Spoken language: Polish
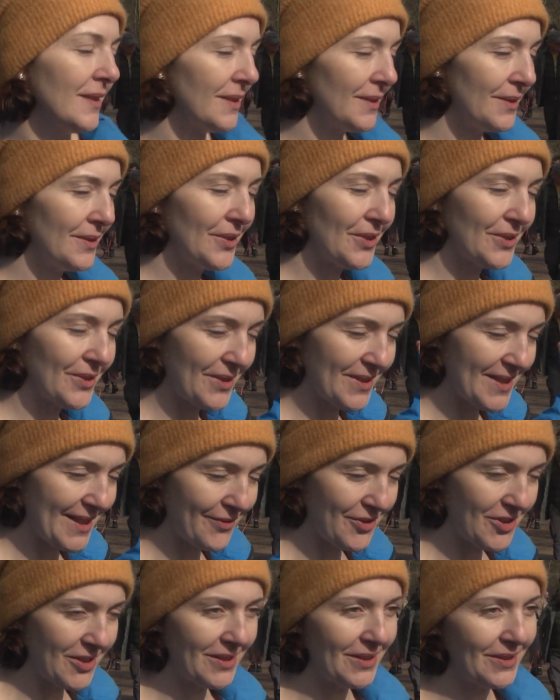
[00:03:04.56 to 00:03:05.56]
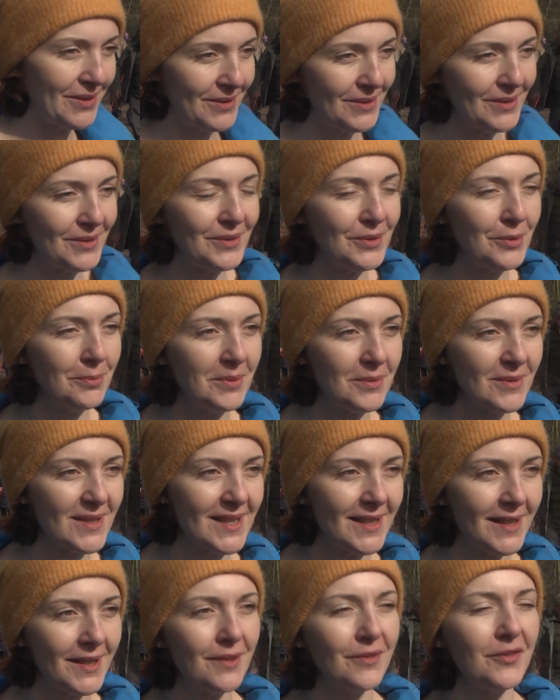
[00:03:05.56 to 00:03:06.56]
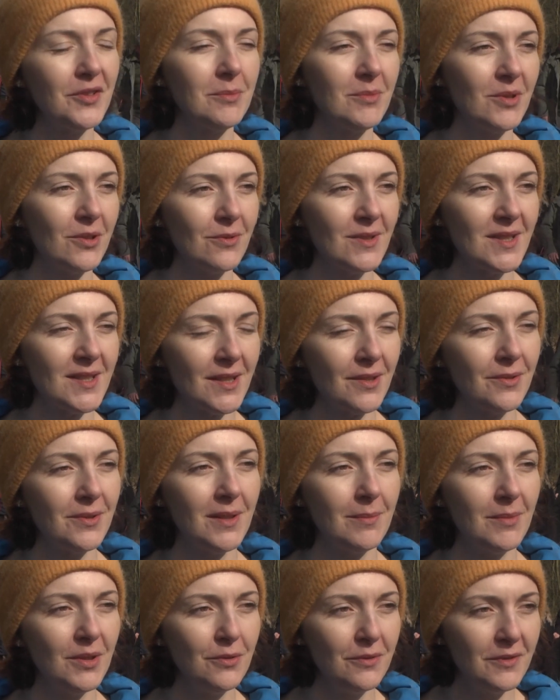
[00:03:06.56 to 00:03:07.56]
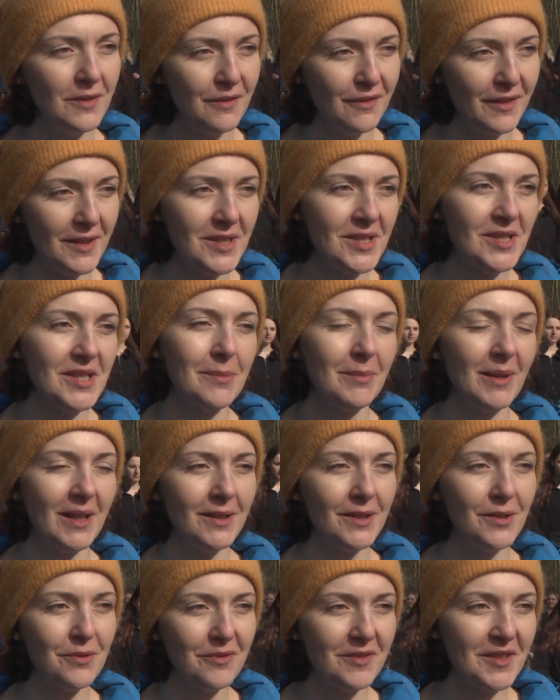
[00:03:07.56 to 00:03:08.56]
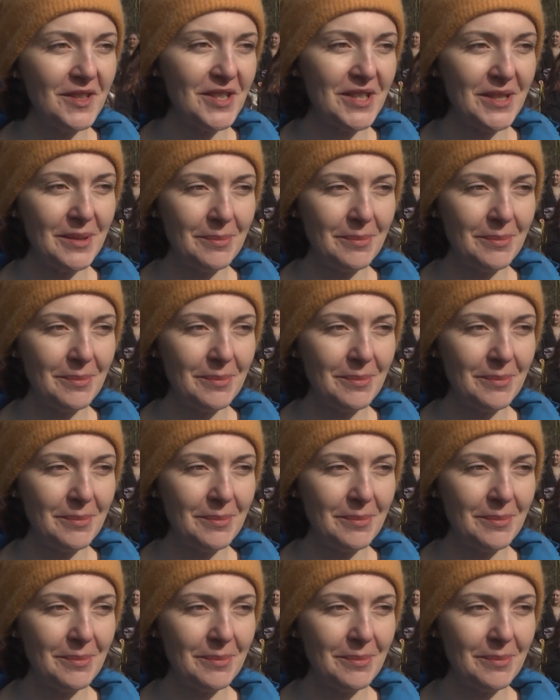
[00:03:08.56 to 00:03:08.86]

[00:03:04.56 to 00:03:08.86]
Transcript: y, dotąd zawsze tu był start, w tym roku startujemy głównym wejściem, ale również